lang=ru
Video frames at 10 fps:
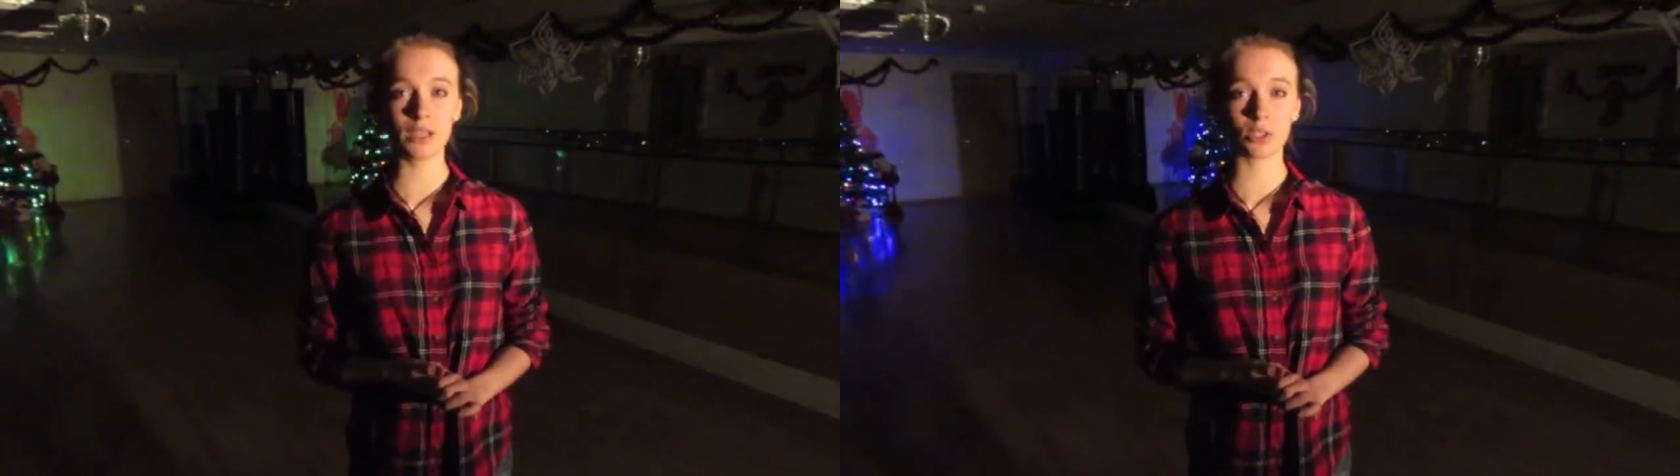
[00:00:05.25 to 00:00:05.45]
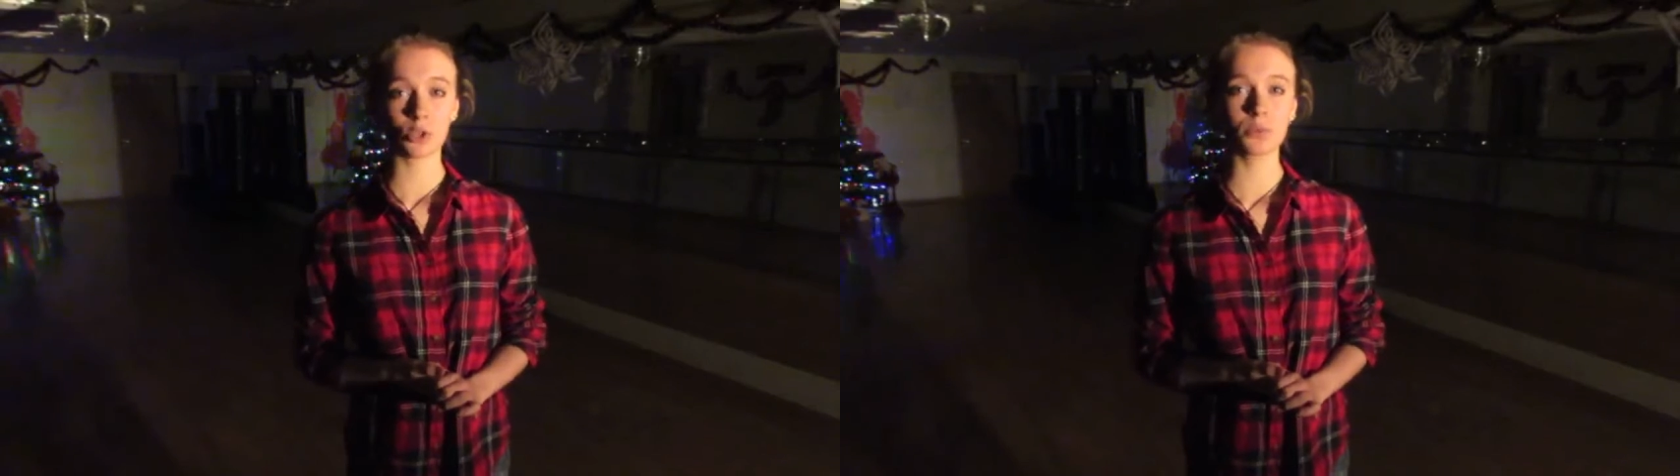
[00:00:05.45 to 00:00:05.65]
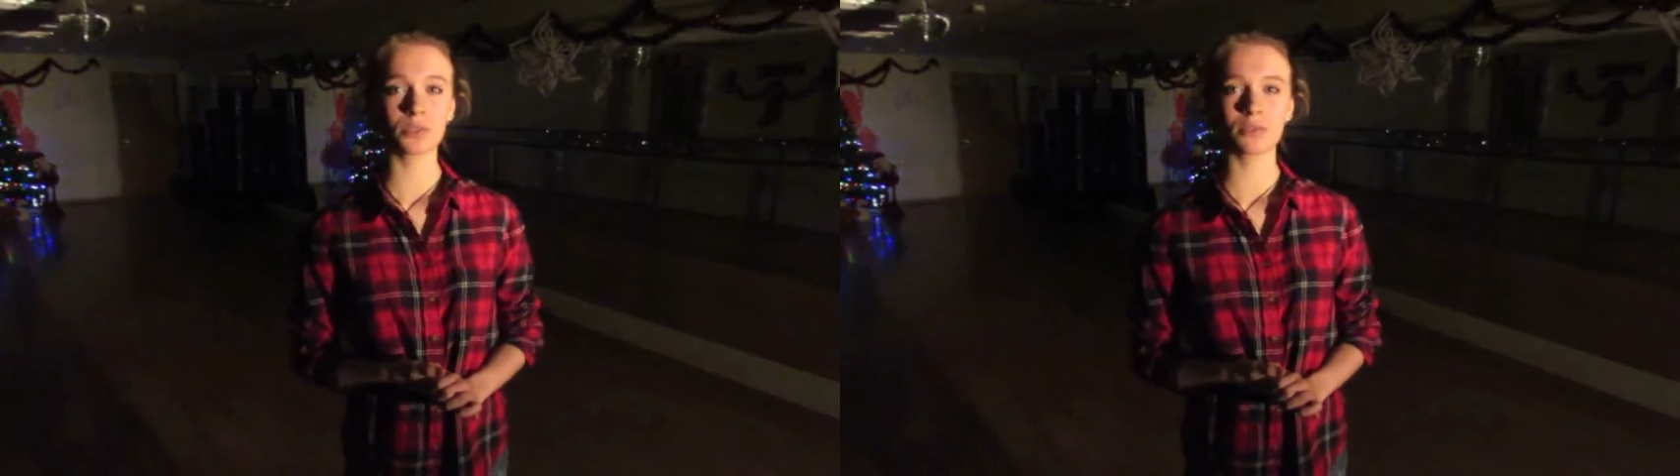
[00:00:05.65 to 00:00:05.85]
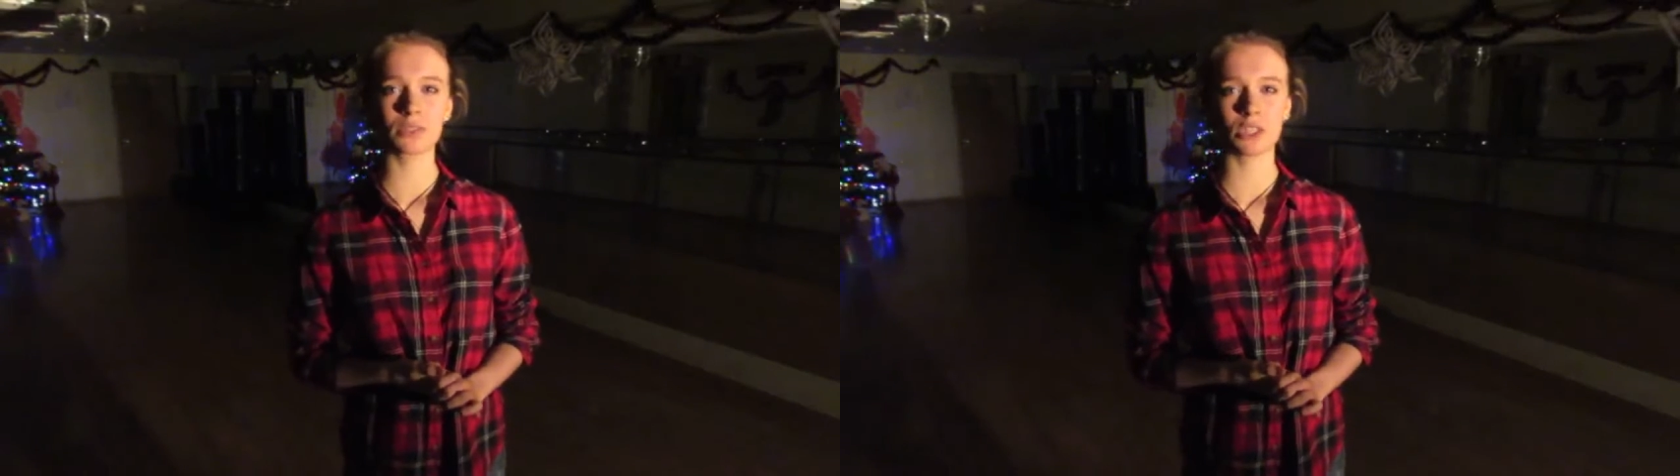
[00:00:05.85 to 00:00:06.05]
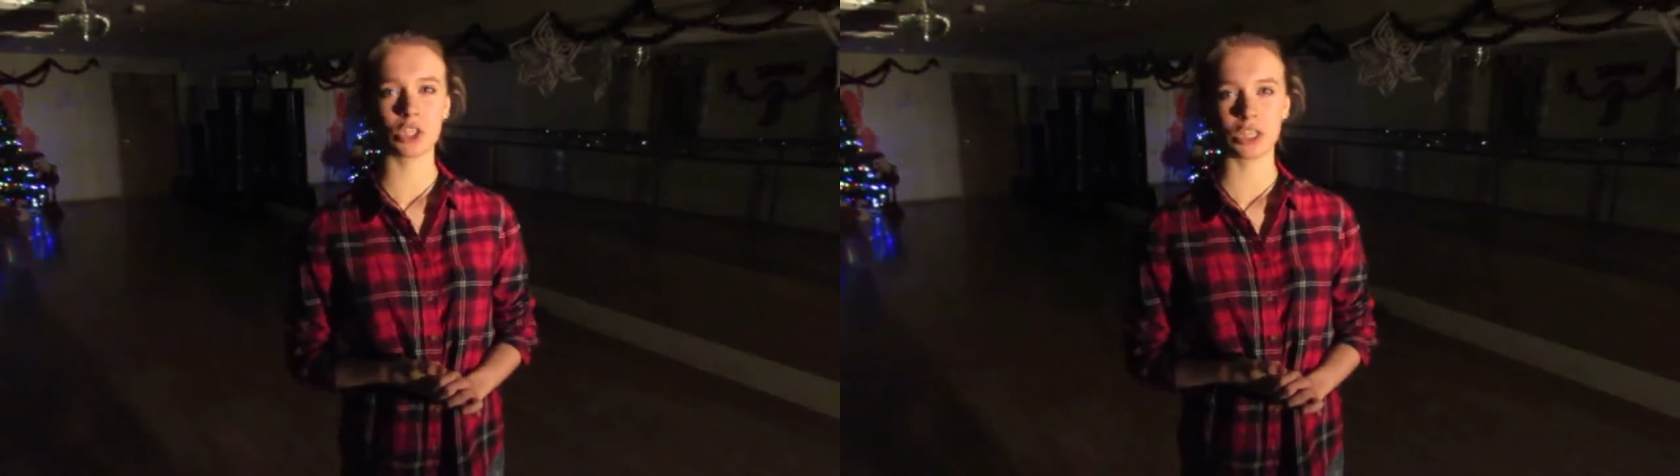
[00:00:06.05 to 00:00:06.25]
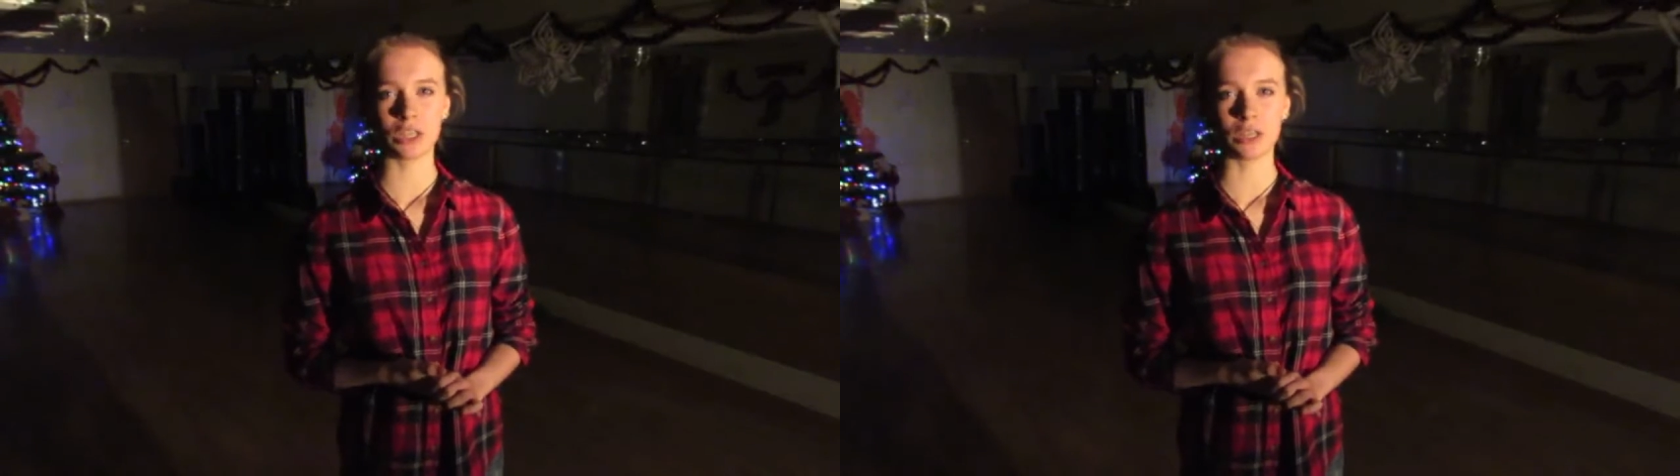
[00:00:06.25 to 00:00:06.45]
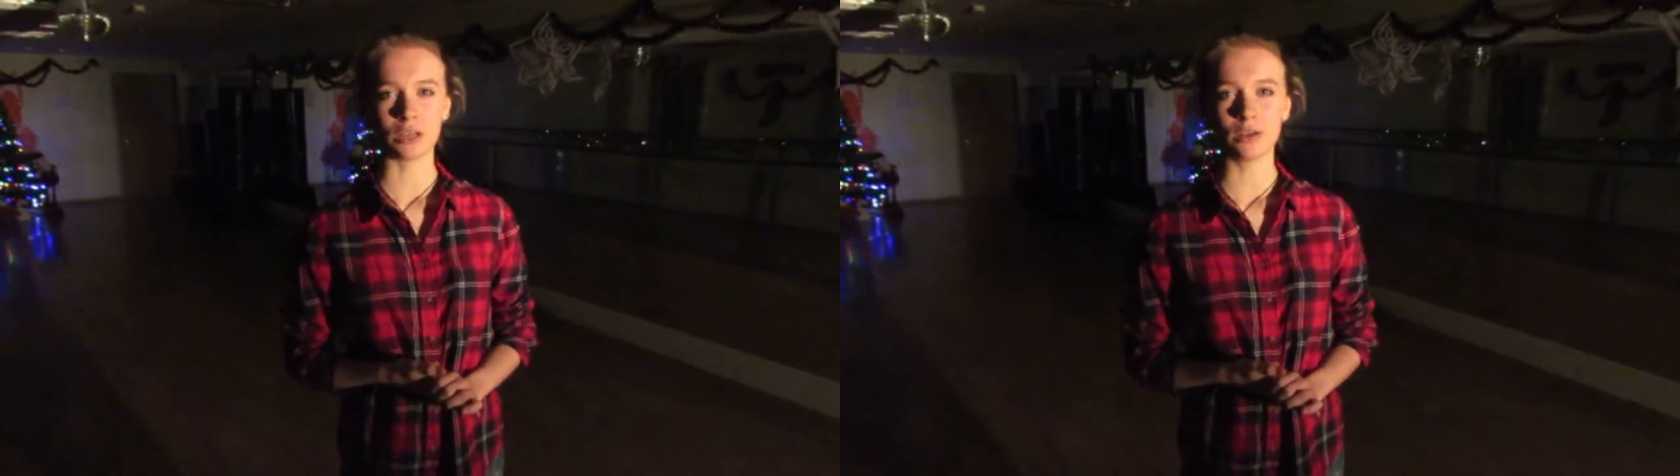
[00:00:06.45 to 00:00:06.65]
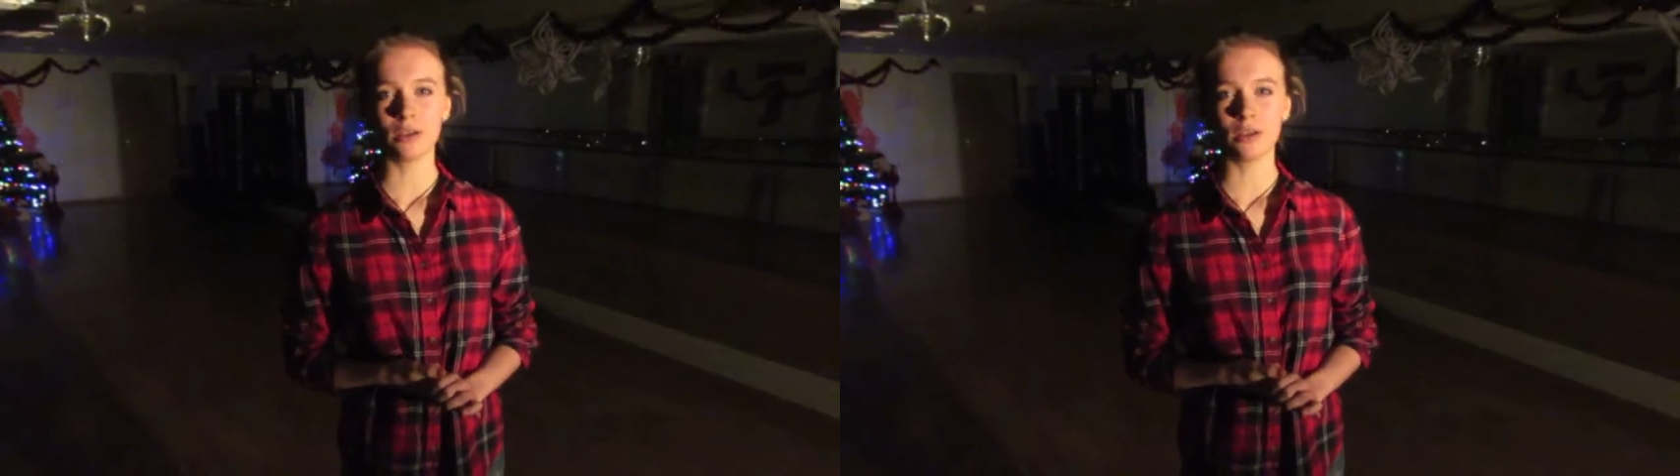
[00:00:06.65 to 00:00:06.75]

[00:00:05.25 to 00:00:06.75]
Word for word: собственного сочинения.